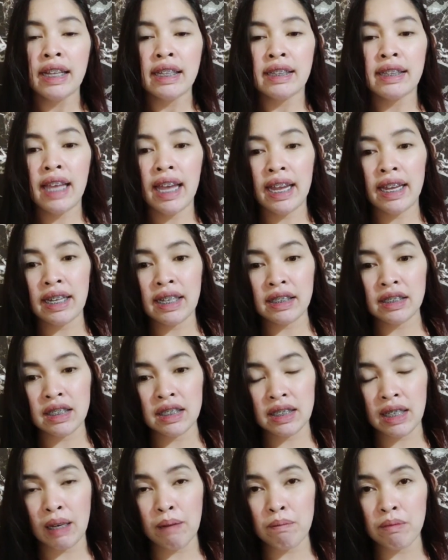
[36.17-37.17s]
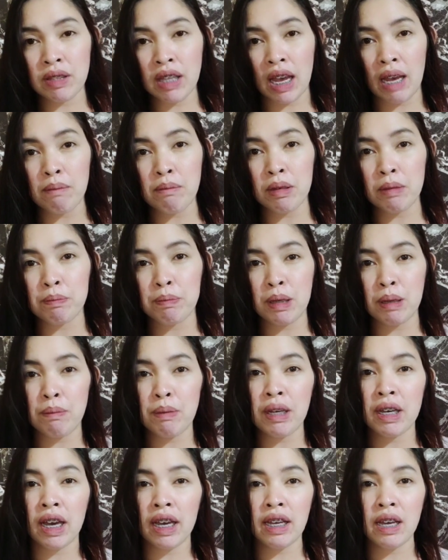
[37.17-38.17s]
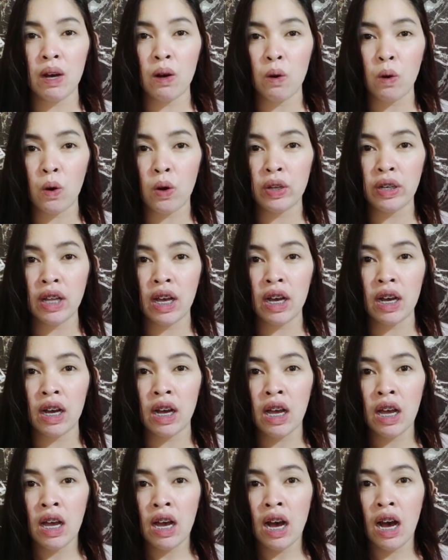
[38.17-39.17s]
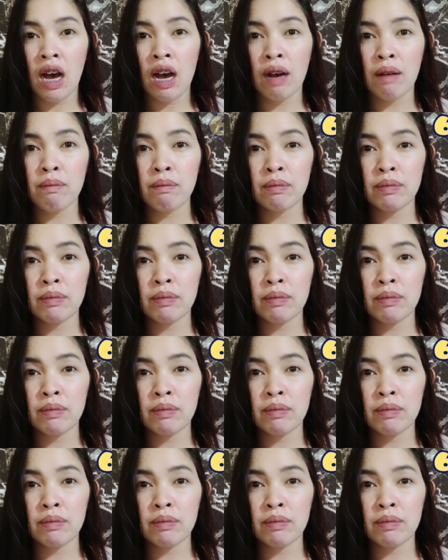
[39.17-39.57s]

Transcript: Then at the same time, magbibigay ako ng um,